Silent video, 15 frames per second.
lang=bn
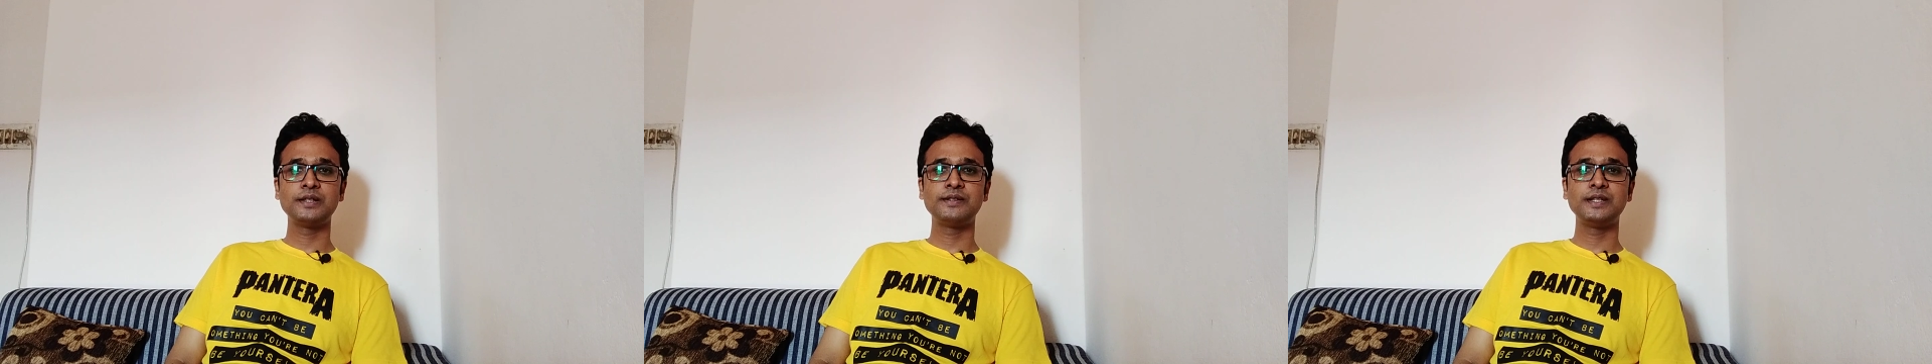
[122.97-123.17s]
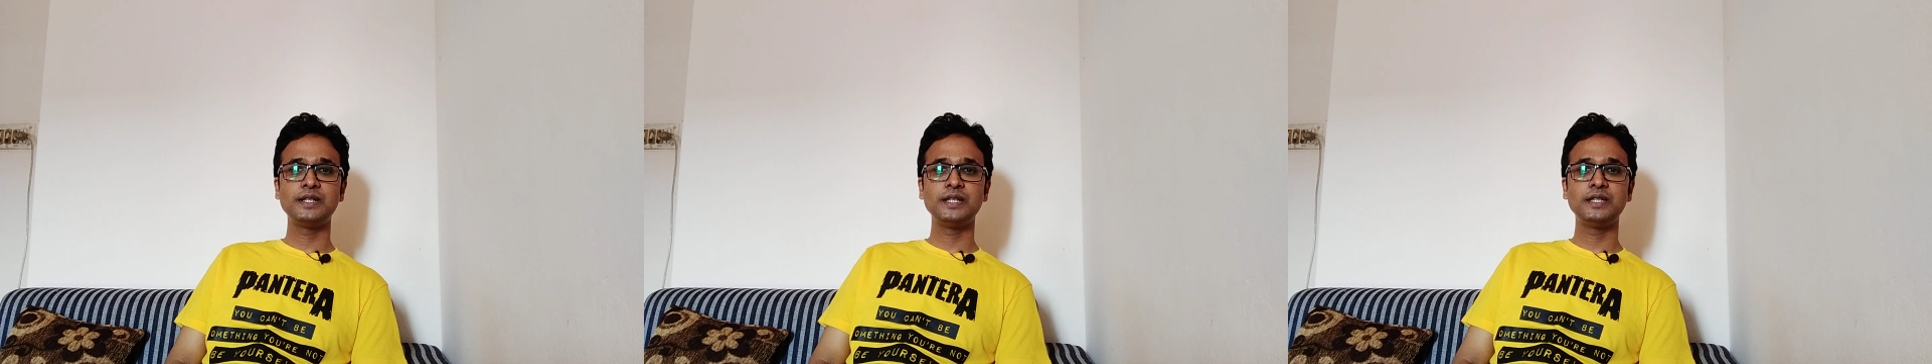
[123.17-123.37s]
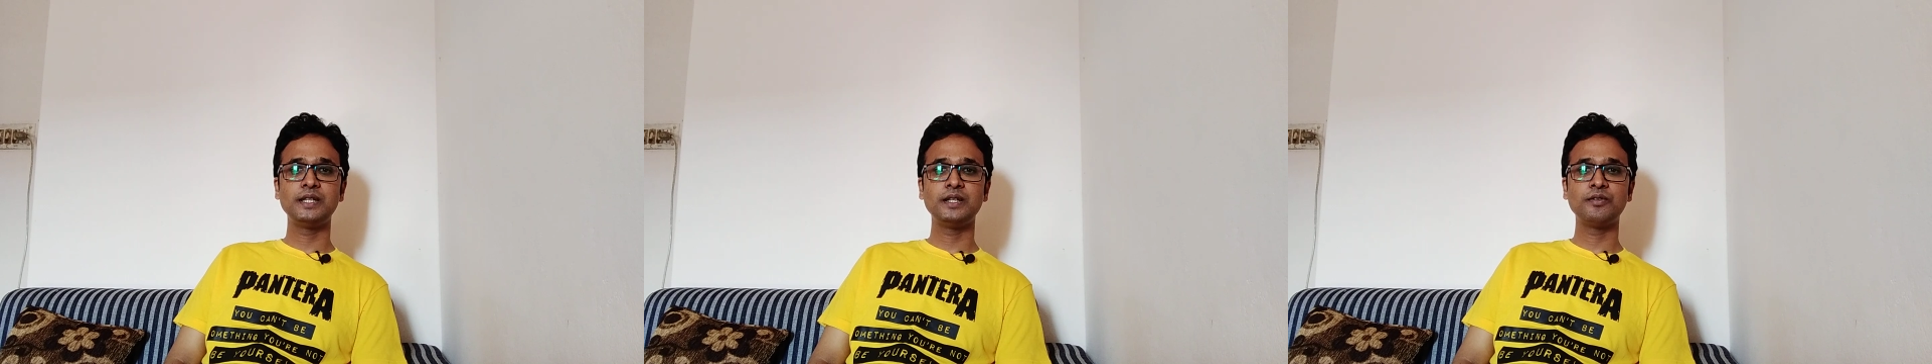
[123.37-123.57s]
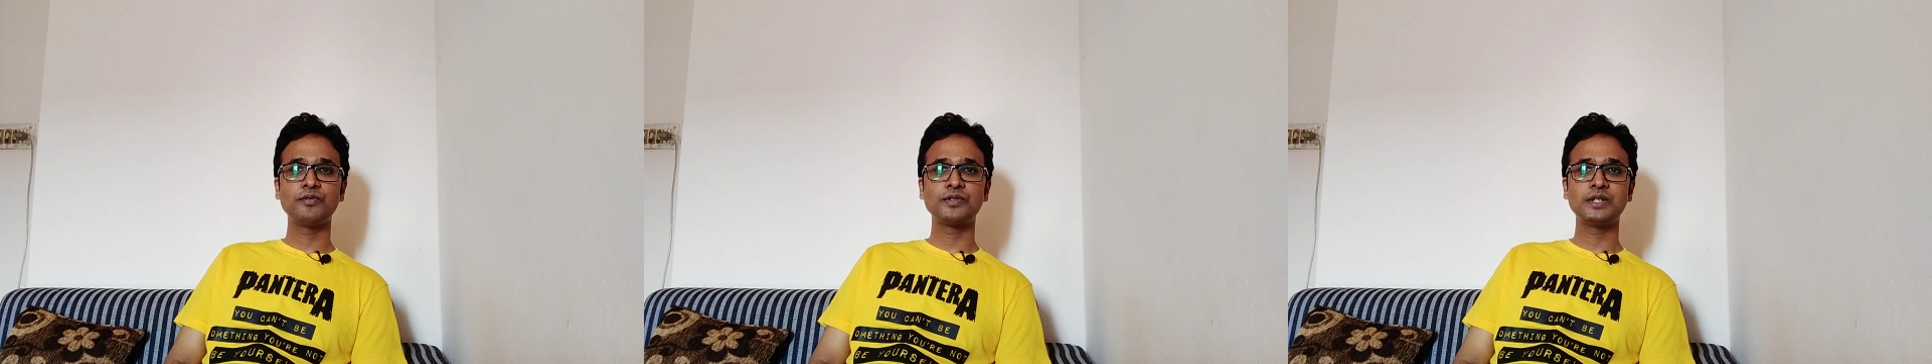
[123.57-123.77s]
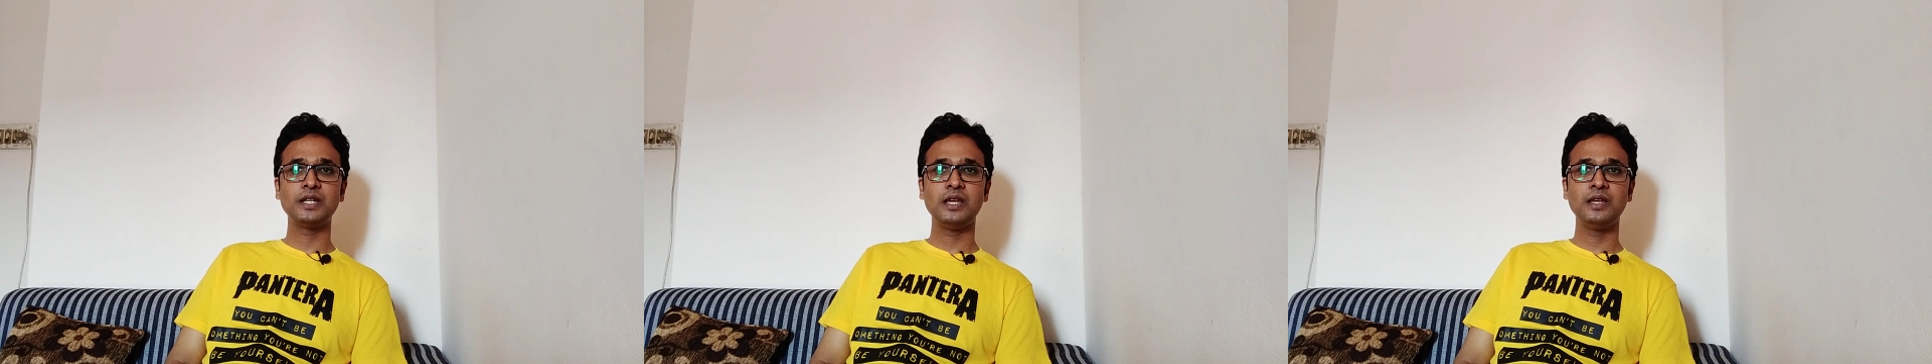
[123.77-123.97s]
ডেন্সিটিতে
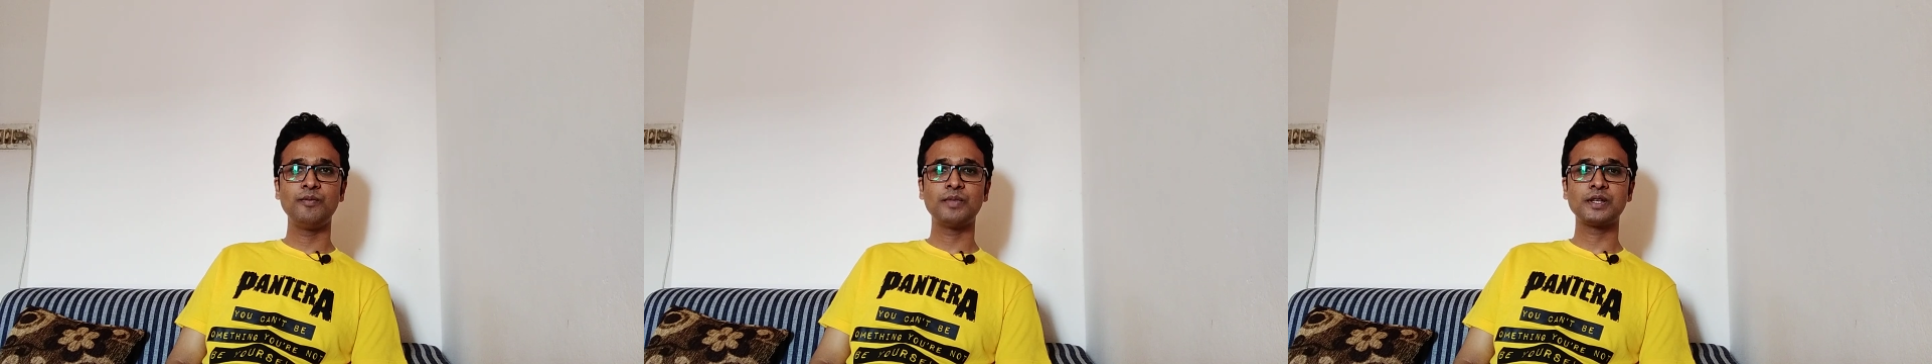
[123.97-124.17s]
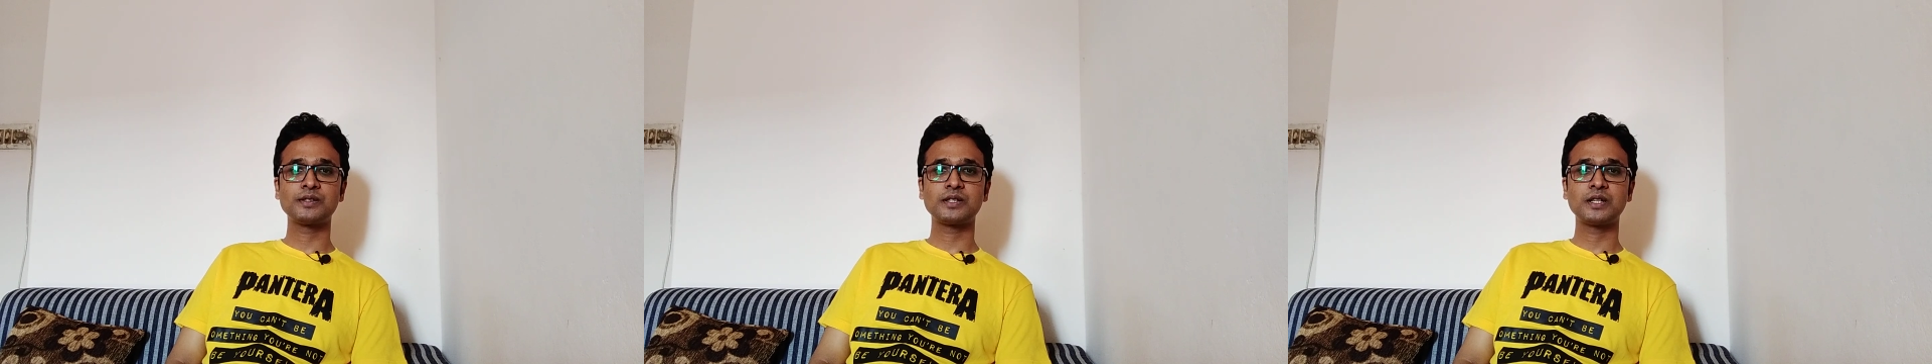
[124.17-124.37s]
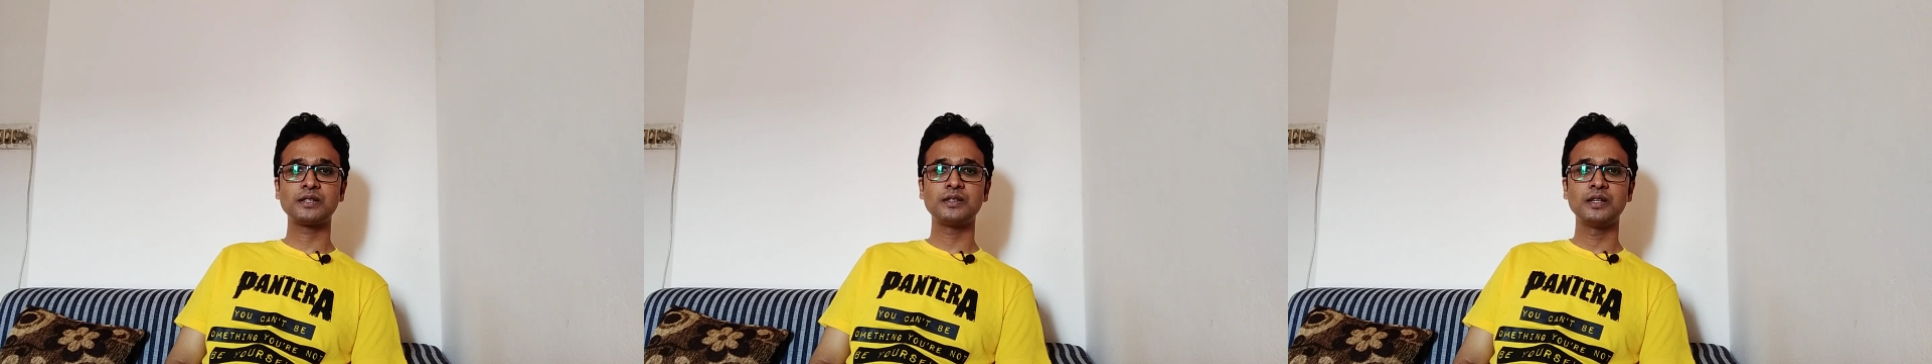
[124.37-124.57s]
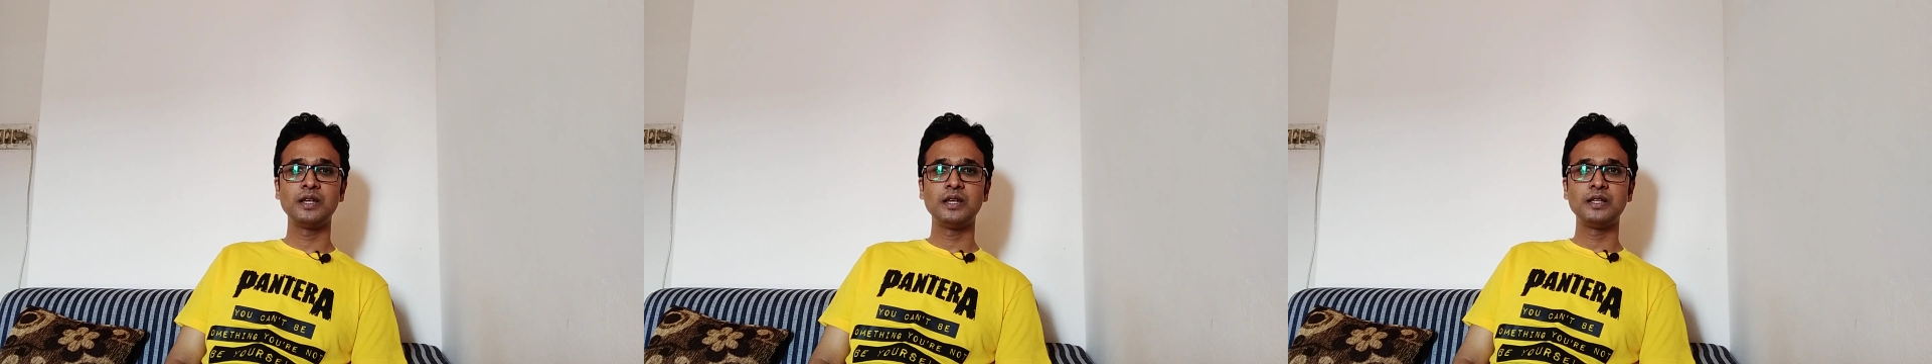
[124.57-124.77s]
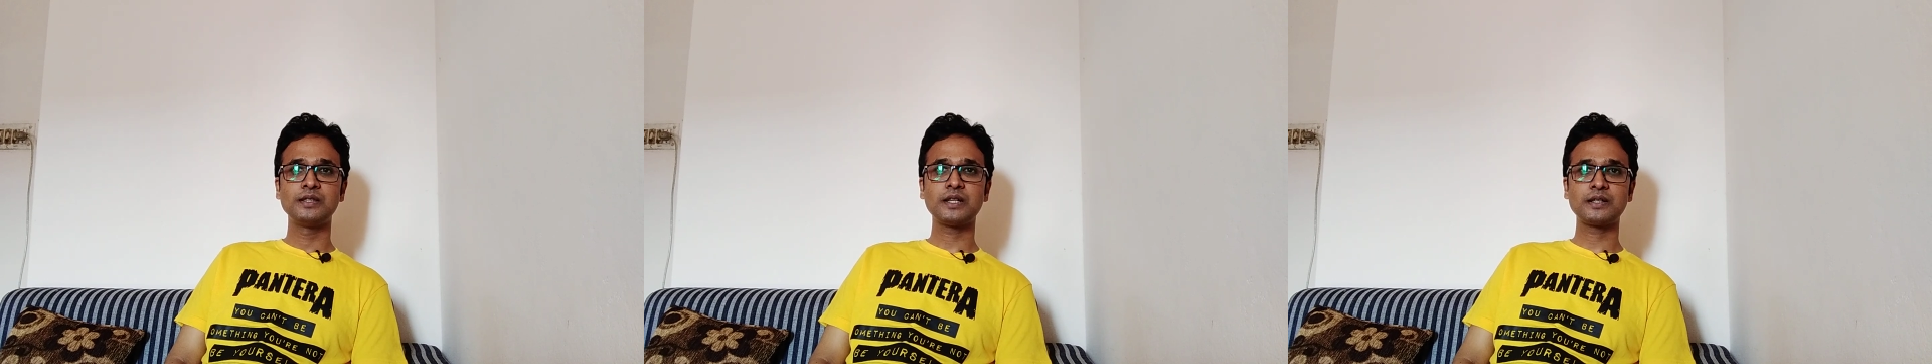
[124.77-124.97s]
হচ্ছে এই মাছটা
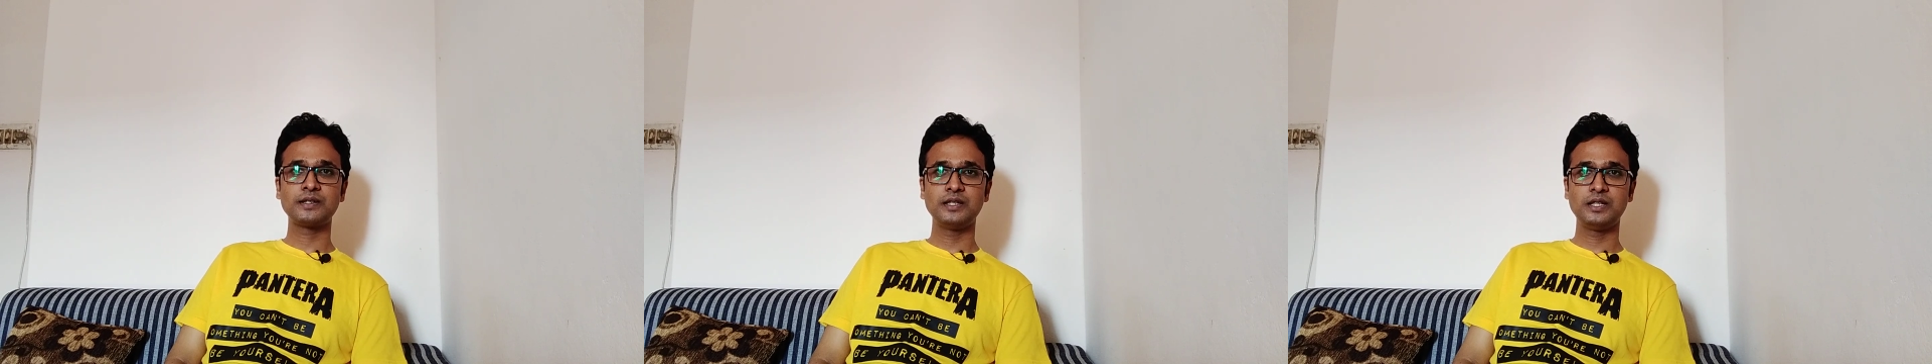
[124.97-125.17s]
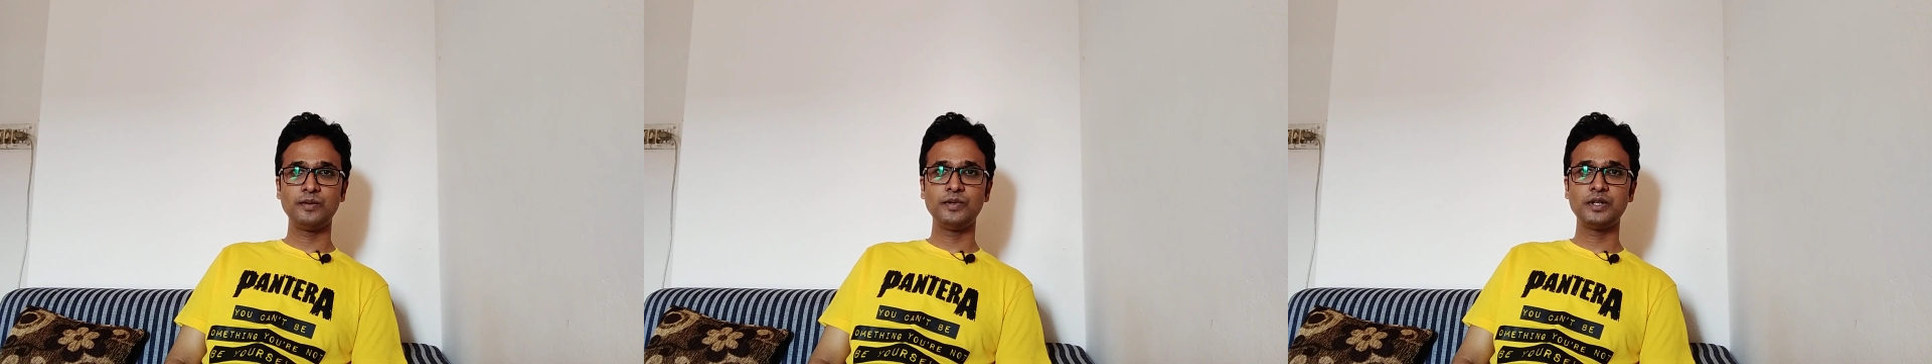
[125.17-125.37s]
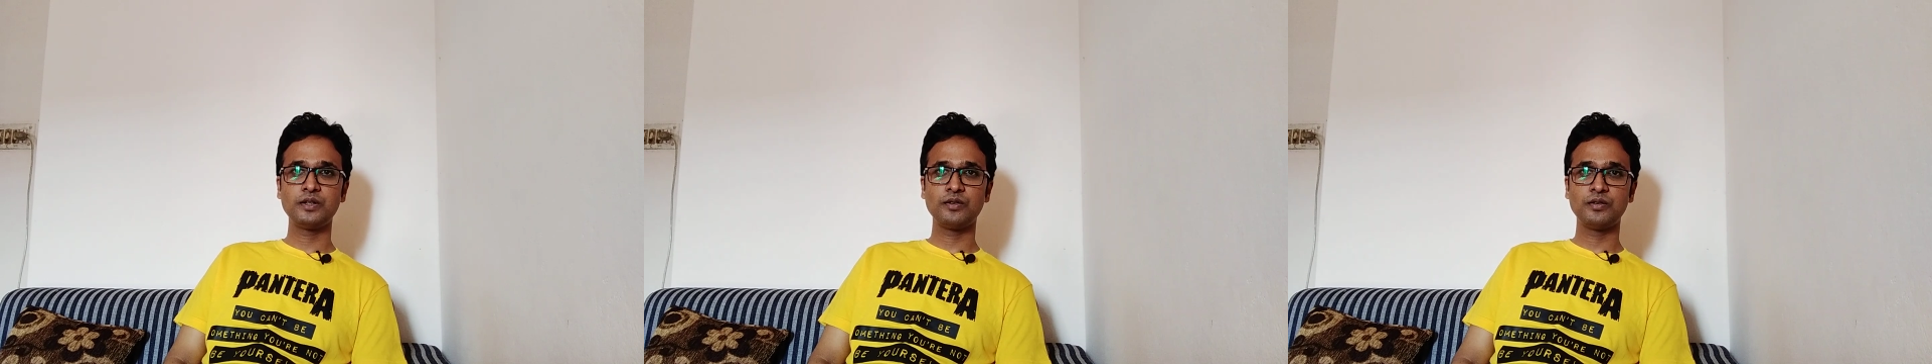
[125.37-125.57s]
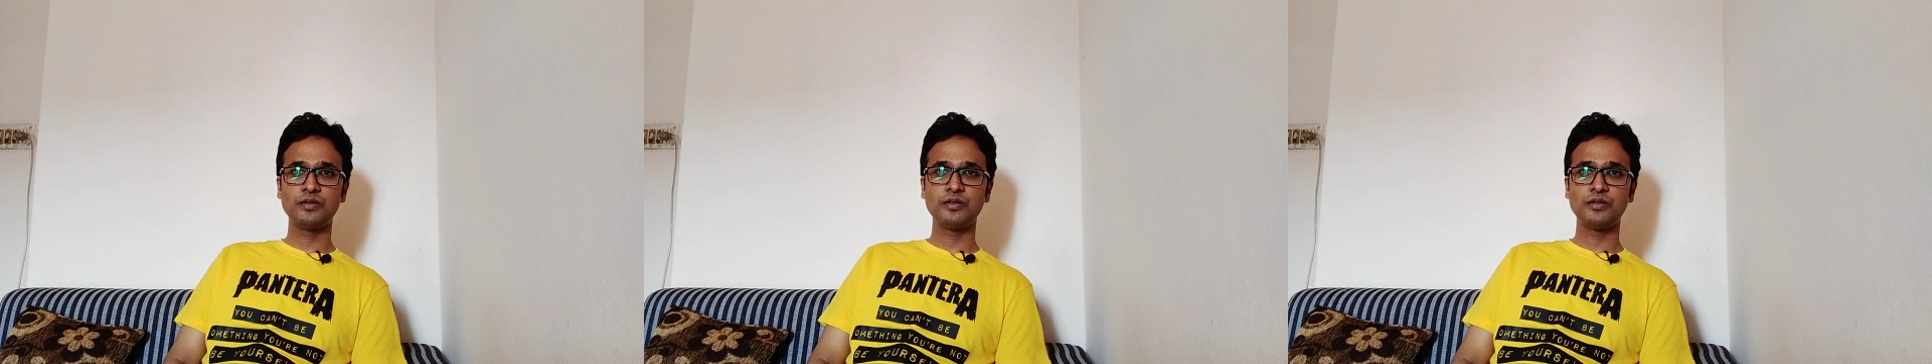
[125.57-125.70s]
চার সেন্টিমিটার